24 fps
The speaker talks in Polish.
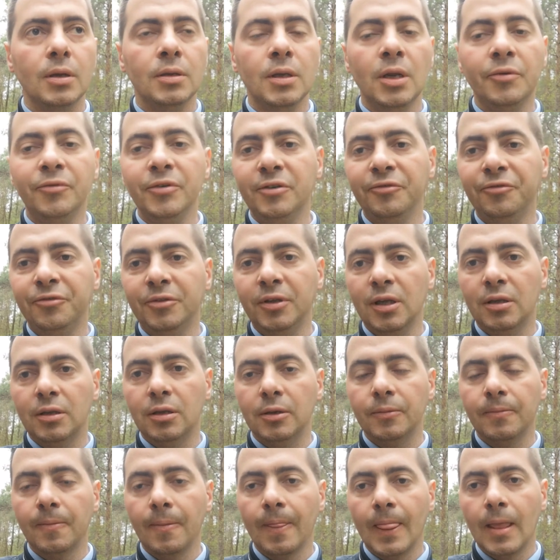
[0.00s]
Nawet
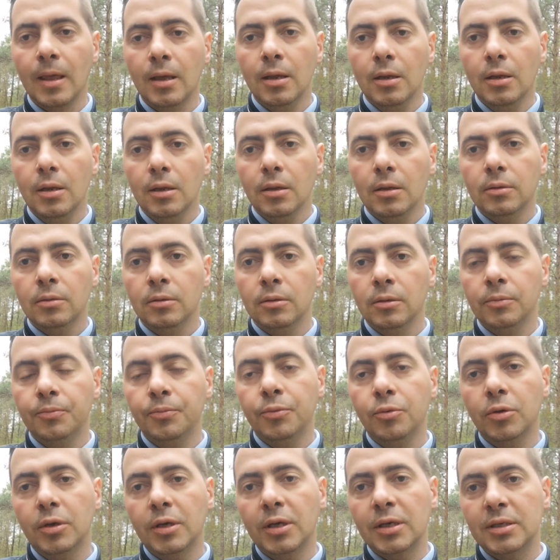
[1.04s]
wtedy y,
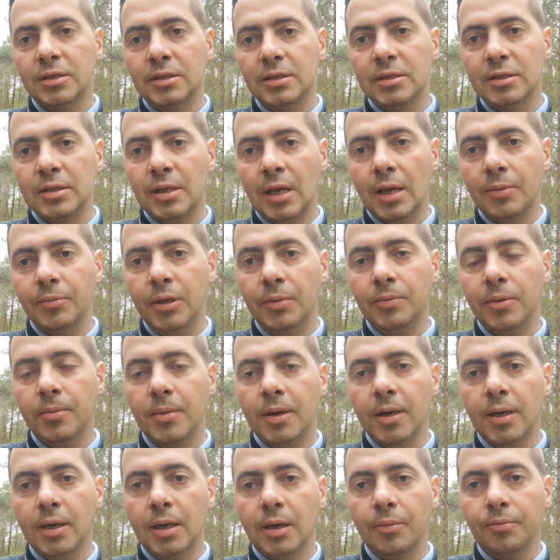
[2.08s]
Bóg jest z nami i
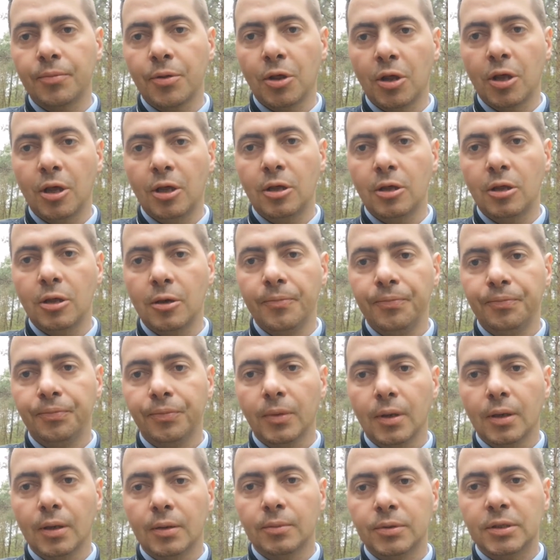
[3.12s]
pomaga nam przejść
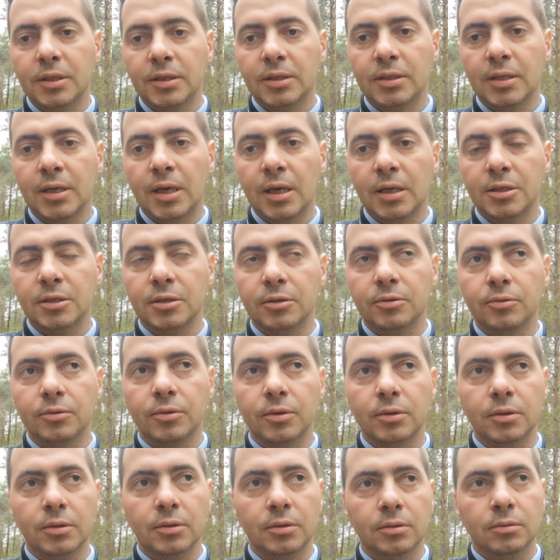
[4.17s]
przez
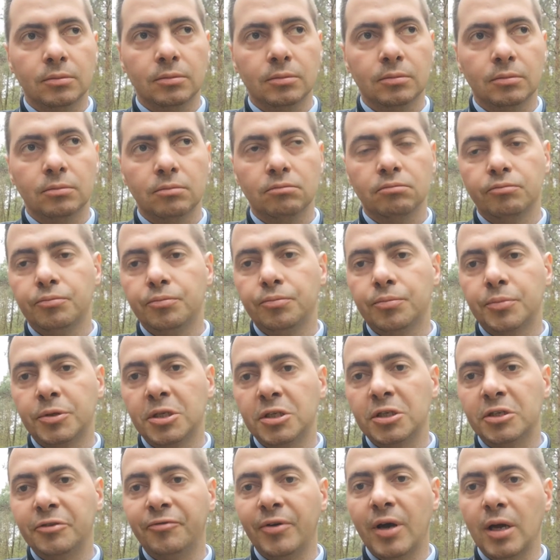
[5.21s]
każdą y,
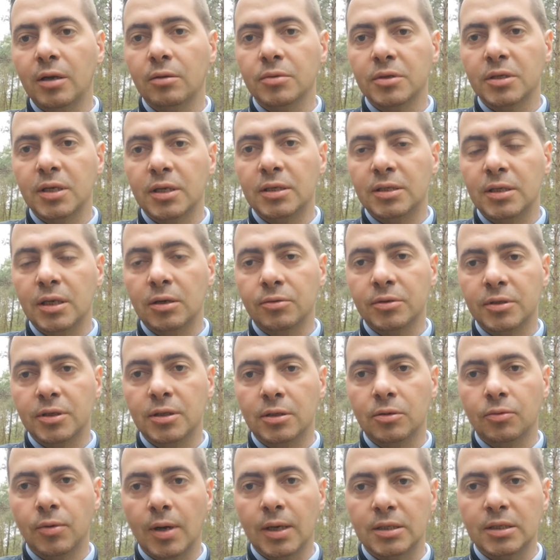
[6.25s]
przeżywaną, zaistniałą
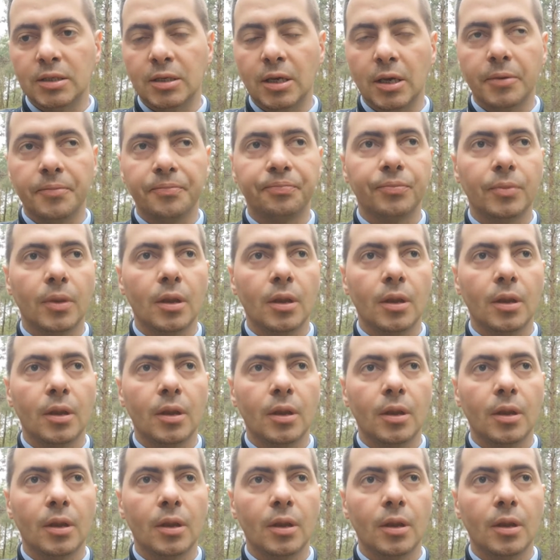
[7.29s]
sytuację.